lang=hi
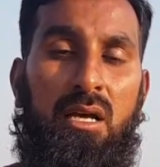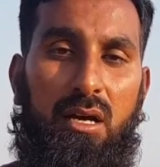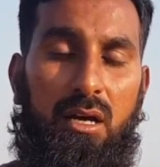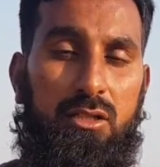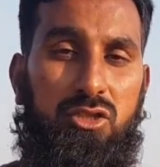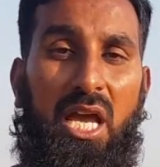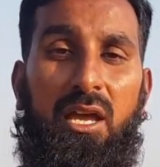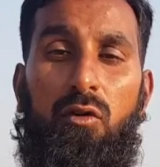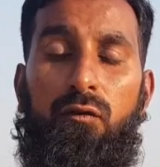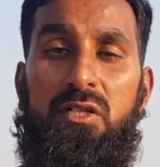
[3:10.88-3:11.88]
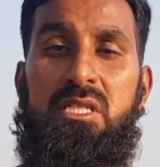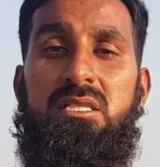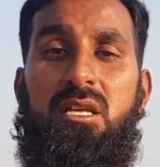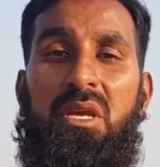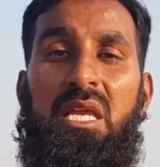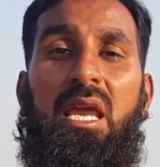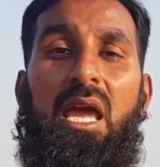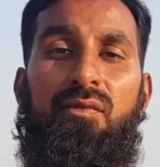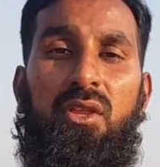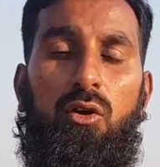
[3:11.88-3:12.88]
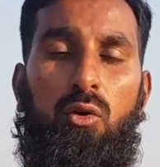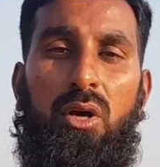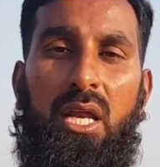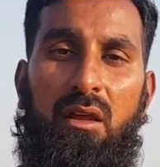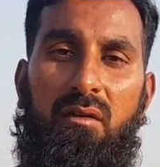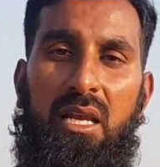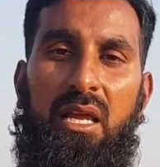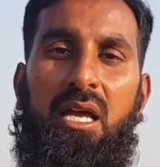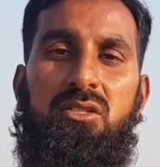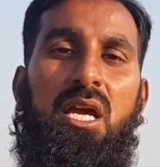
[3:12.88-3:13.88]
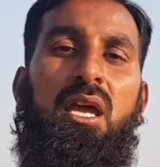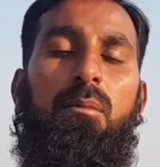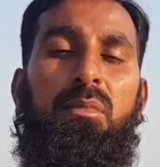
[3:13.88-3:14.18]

चाहे वो फसल ज़मीन के अंदर ग्रो करने वाली है चाहे